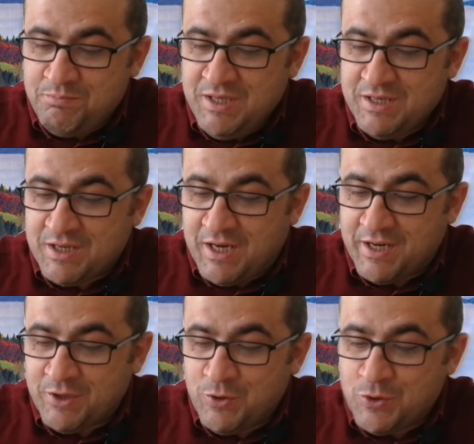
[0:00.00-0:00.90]
bir
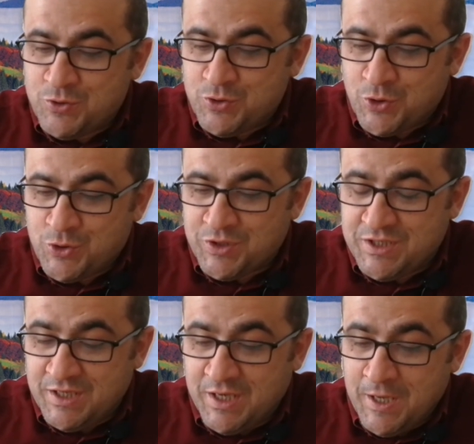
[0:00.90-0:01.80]
kara gözlü çocuk
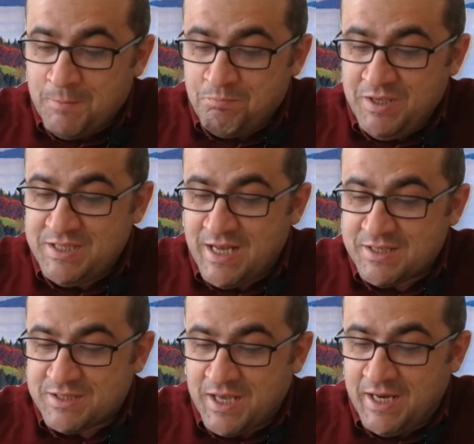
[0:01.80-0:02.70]
ki
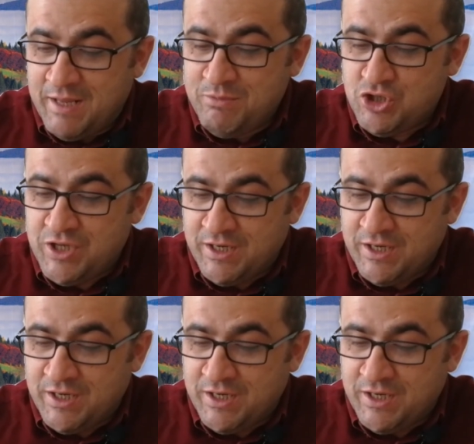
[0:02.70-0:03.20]
Bizans'ı elemiş